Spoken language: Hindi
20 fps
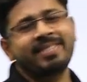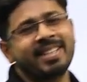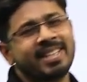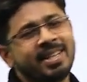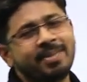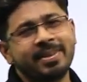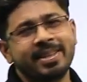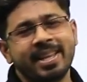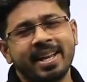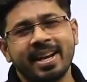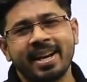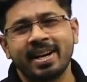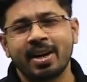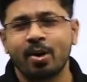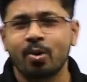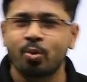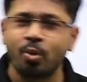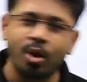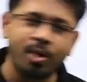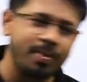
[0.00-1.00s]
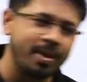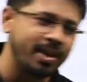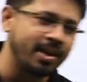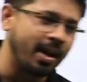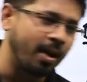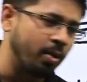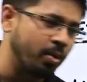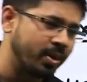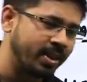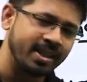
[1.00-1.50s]
किसी भी तरह का कोई भी
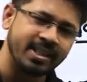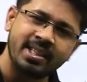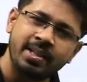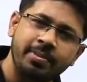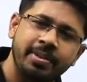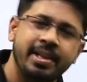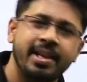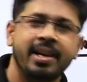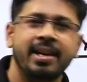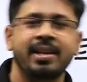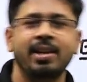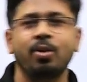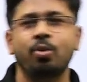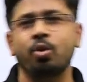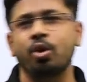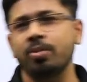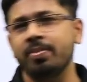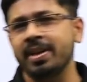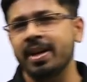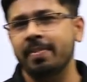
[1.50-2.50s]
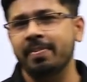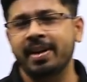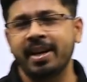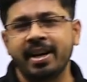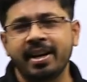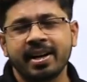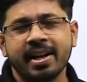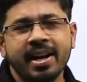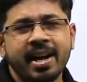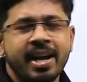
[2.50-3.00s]
डाउट किसी भी तरह की कोई भी
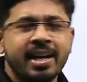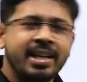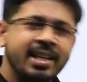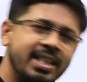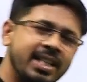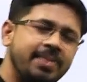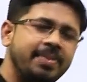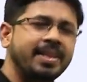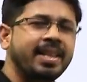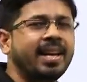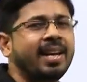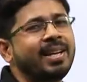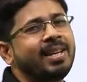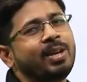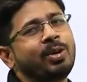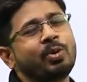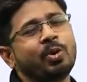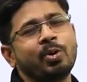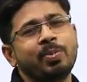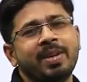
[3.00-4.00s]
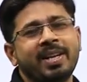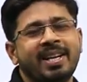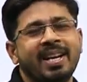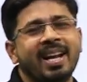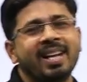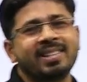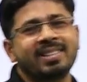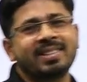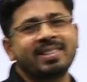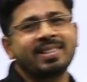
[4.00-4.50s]
अपडेट किसी भी तरह की कोई भी
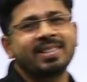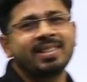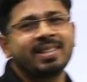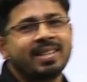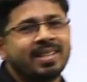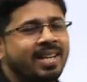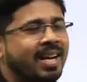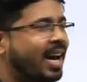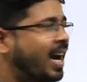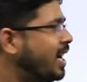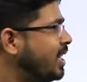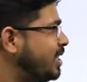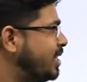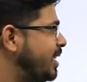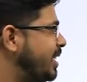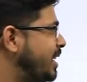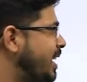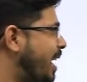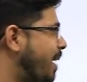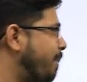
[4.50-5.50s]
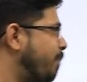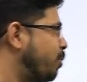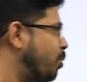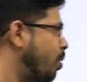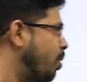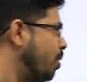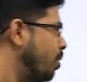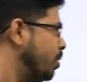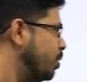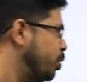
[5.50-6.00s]
क्लास हर चीज आपको
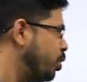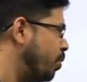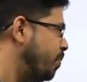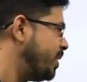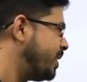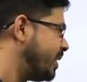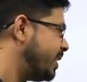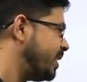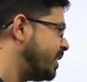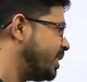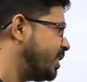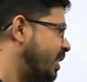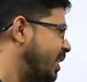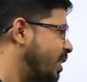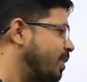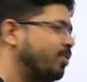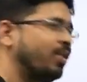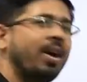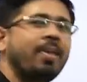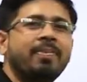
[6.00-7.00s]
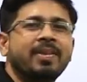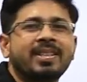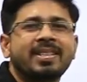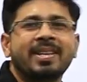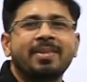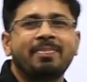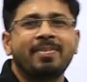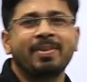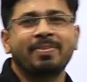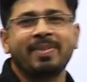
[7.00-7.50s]
जो भी सजेशन है वो आप इस
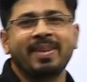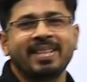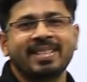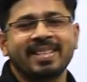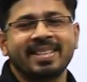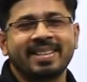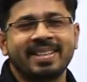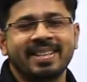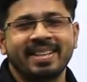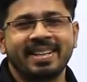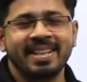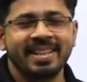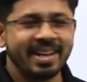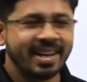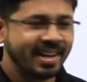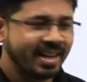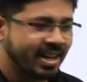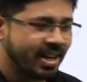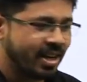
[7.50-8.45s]
नंबर पर ले सकते हैं ठीक है